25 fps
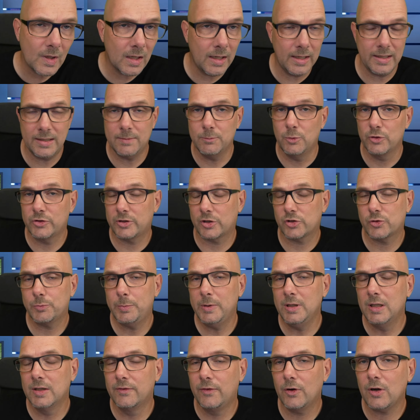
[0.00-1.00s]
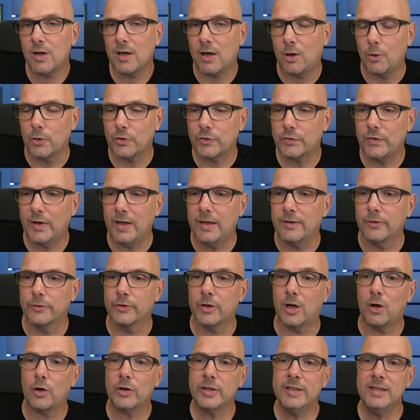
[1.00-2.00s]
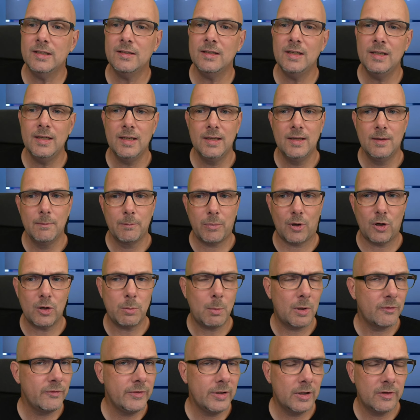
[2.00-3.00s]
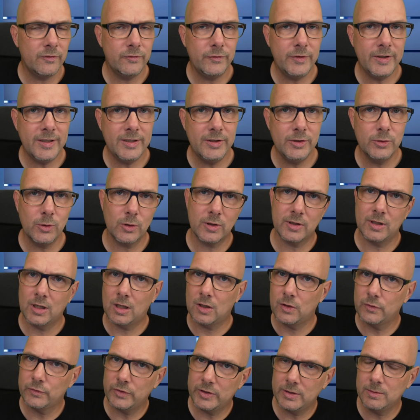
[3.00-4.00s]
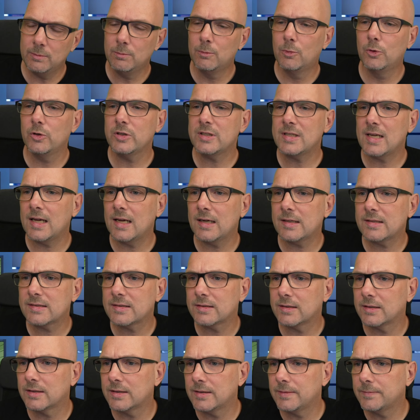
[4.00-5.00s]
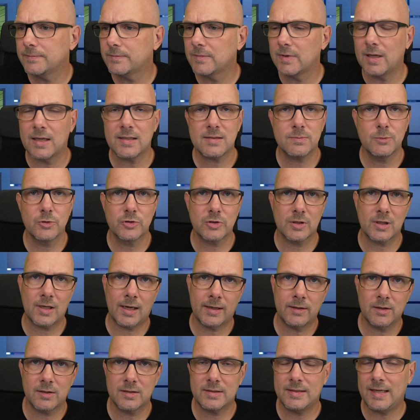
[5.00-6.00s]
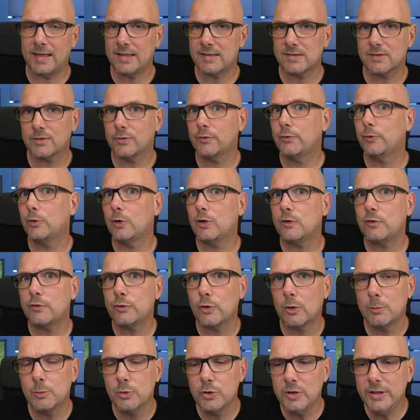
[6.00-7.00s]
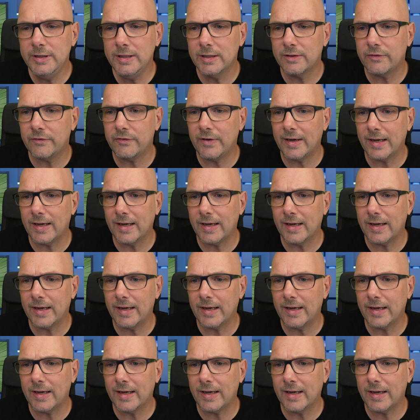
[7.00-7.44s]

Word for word: Ich muss das Spiel der Woche auswählen. Und auch hier braucht man wieder ein Video, genau wie montags. Ähm, es muss ein kleiner Text vorformuliert